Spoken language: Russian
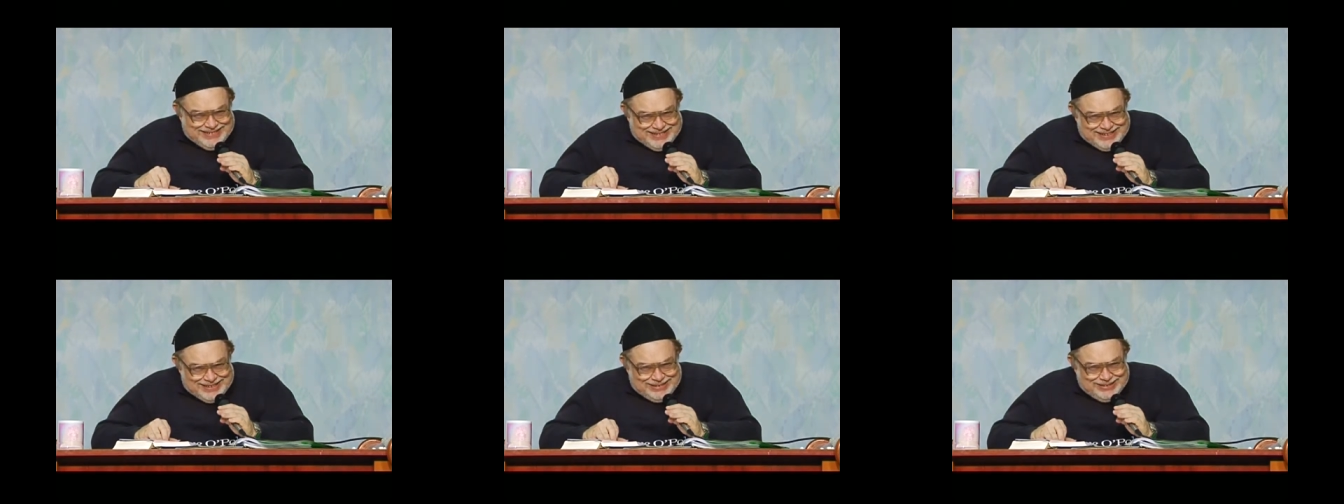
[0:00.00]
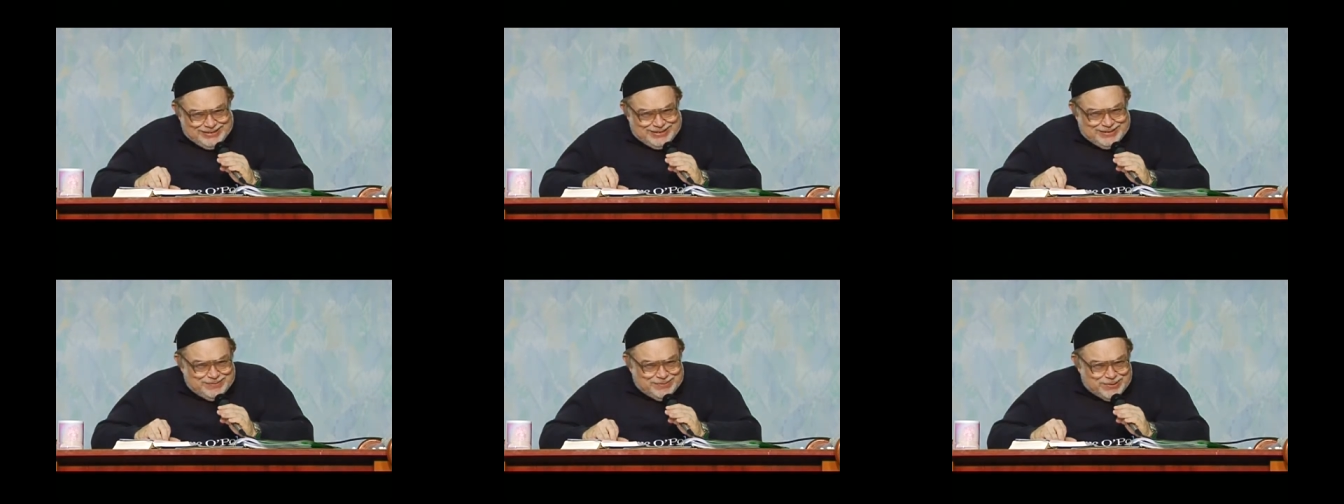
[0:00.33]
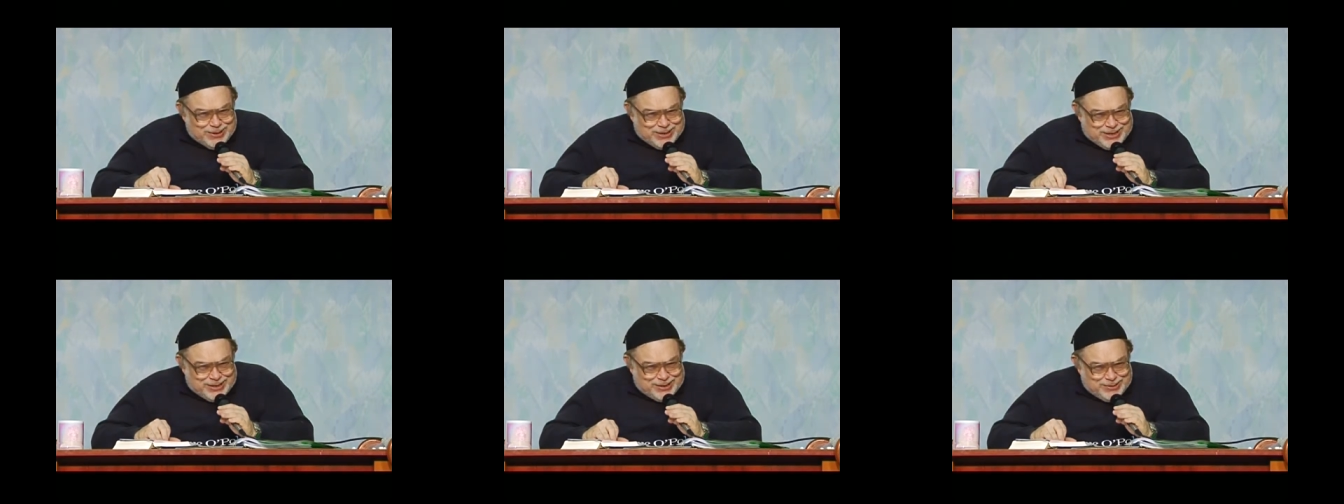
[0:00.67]
Отсюда
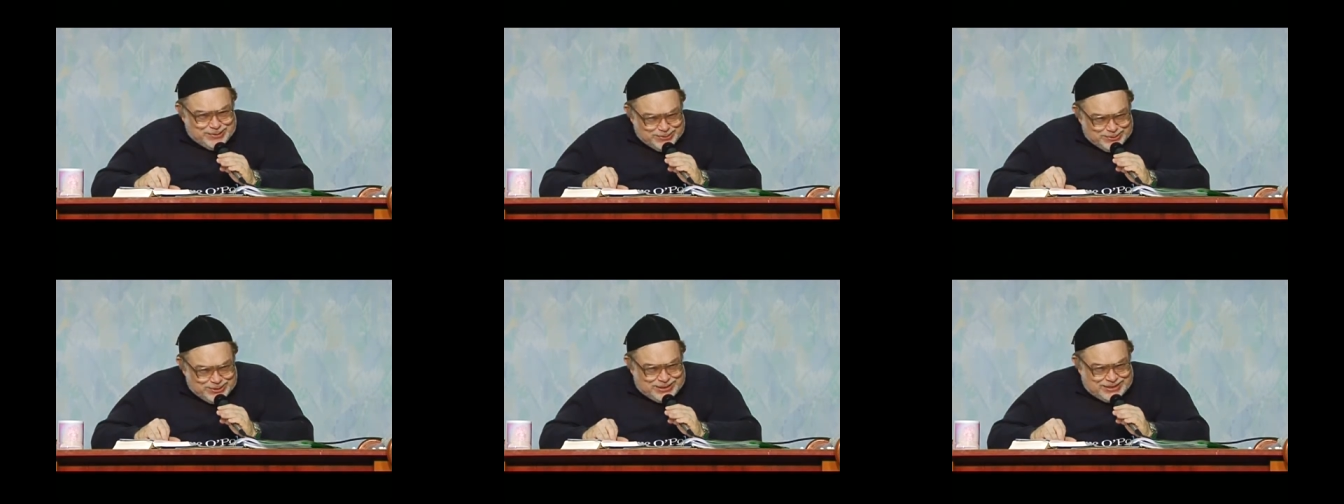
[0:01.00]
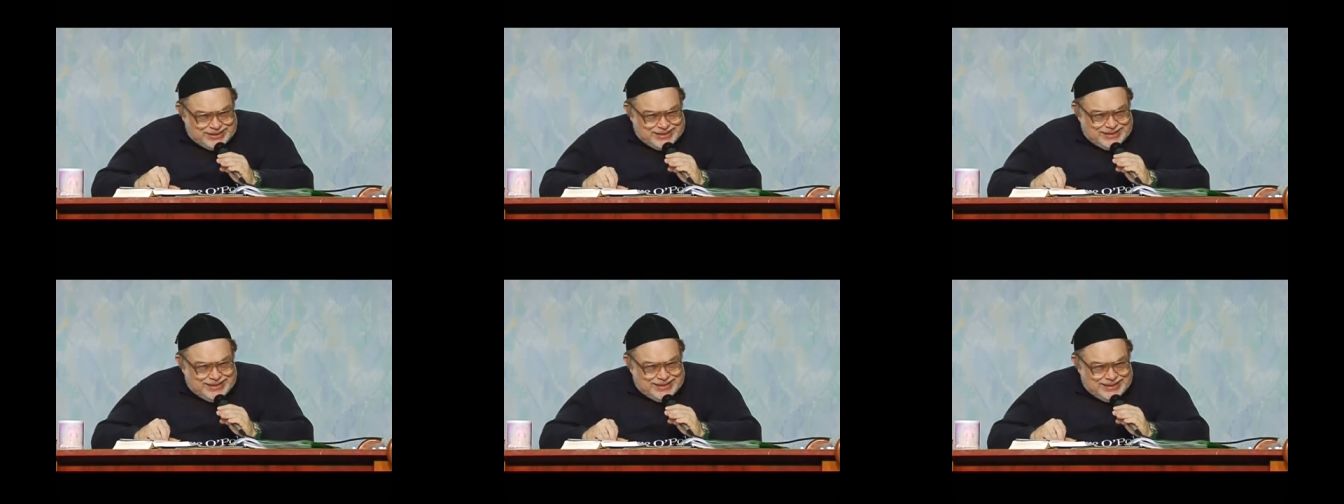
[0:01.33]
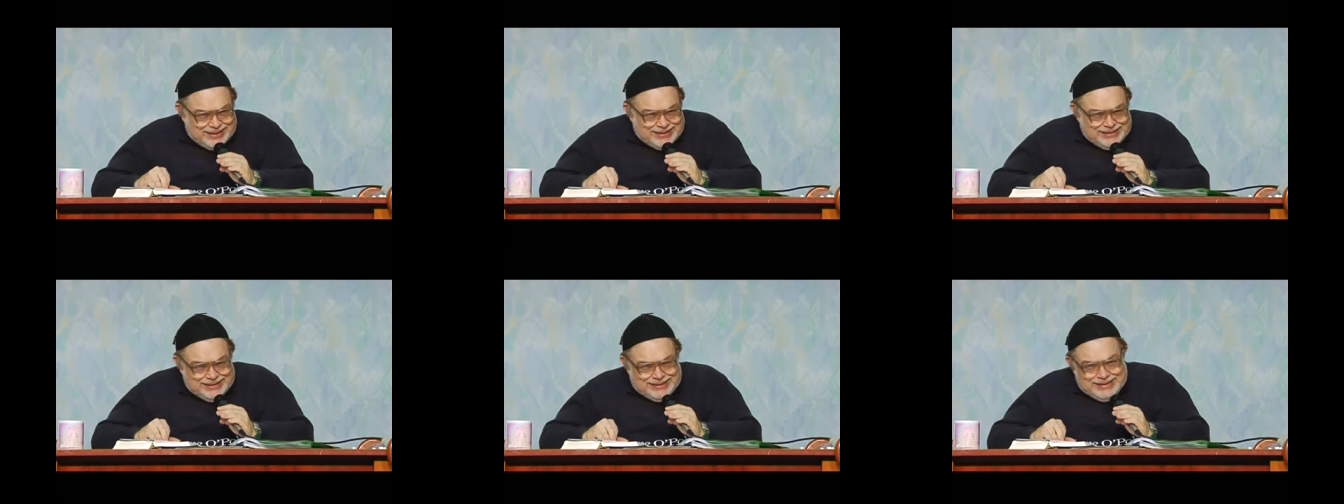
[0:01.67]
бокер – утро, да?
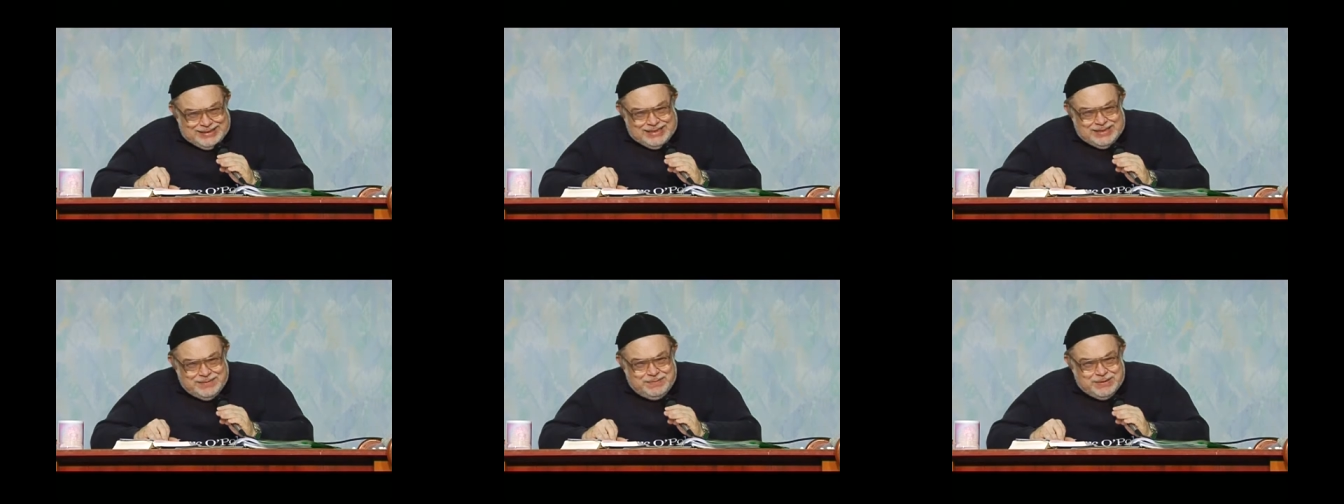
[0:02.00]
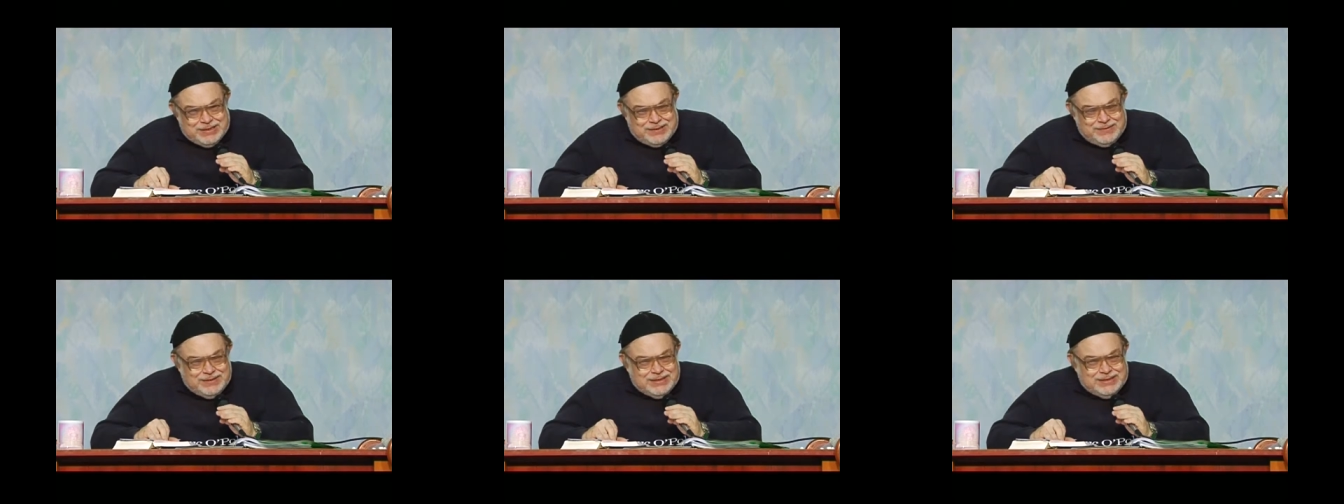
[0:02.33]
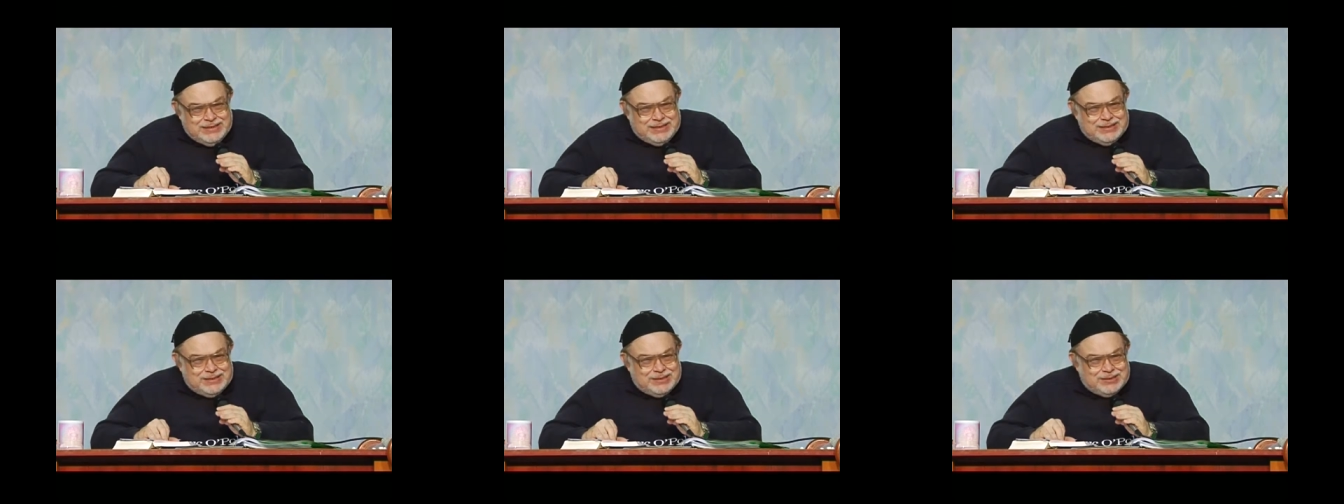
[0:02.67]
И
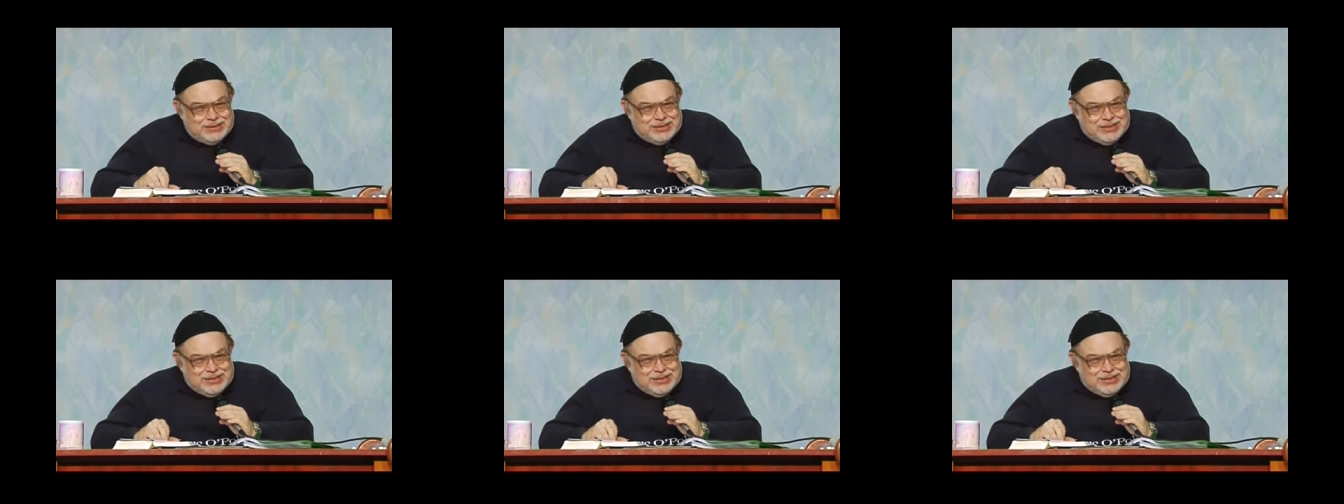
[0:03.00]
первинки – то,